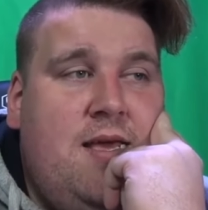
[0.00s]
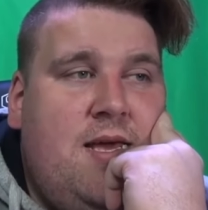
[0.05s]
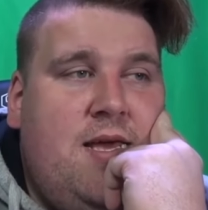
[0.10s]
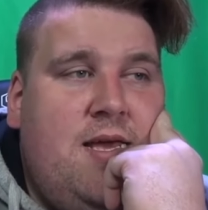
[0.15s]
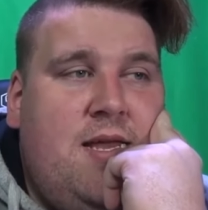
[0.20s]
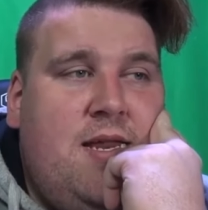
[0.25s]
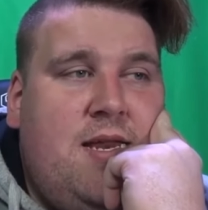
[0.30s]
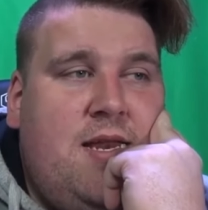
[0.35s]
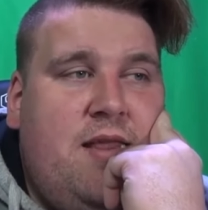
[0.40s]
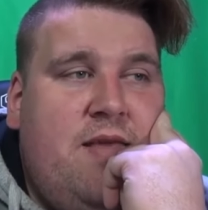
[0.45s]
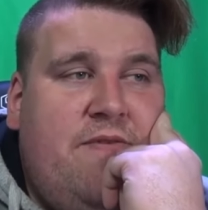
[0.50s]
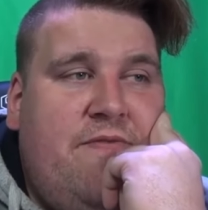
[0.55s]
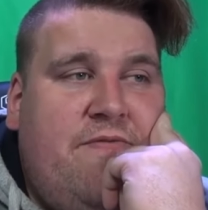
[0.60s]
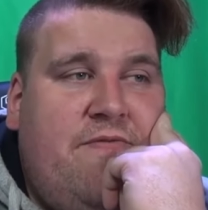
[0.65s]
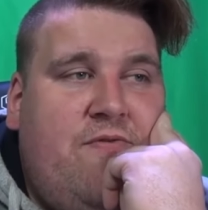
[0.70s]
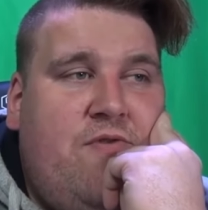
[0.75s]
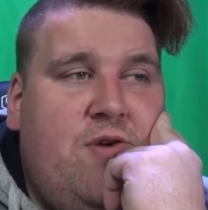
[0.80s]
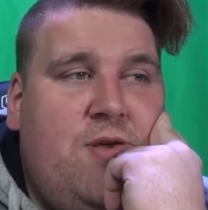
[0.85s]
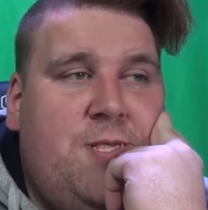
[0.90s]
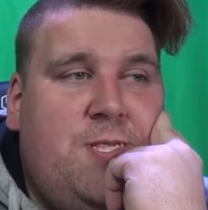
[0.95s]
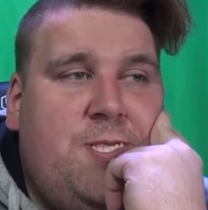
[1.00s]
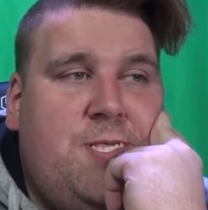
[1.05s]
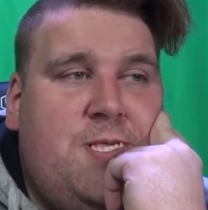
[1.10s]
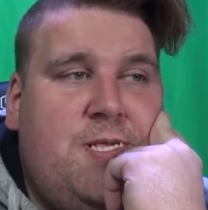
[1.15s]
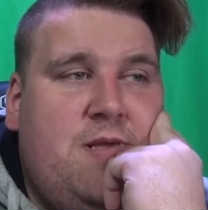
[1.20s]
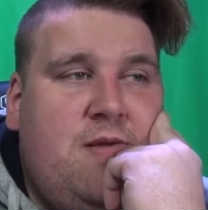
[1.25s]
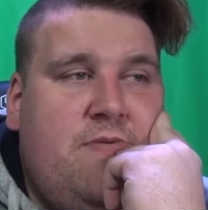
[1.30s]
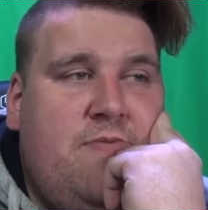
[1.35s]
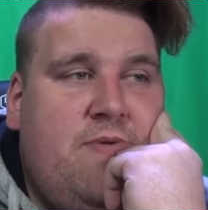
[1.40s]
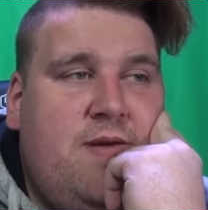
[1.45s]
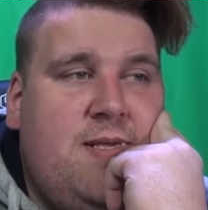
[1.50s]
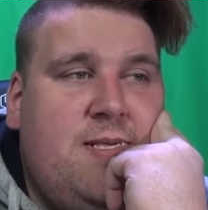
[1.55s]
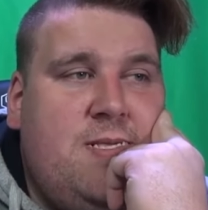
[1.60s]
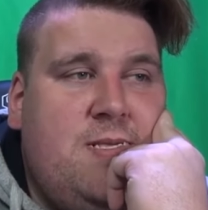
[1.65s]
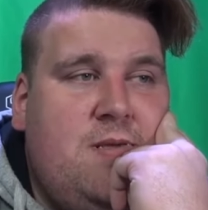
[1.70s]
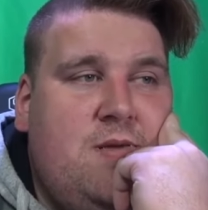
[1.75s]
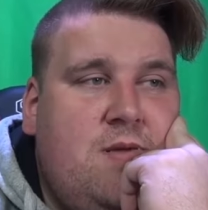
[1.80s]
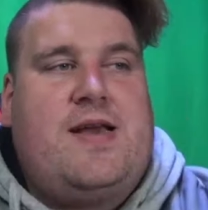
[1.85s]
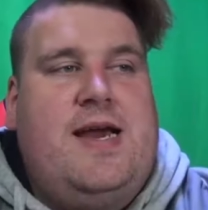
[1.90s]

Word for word: äh, der Vollz was?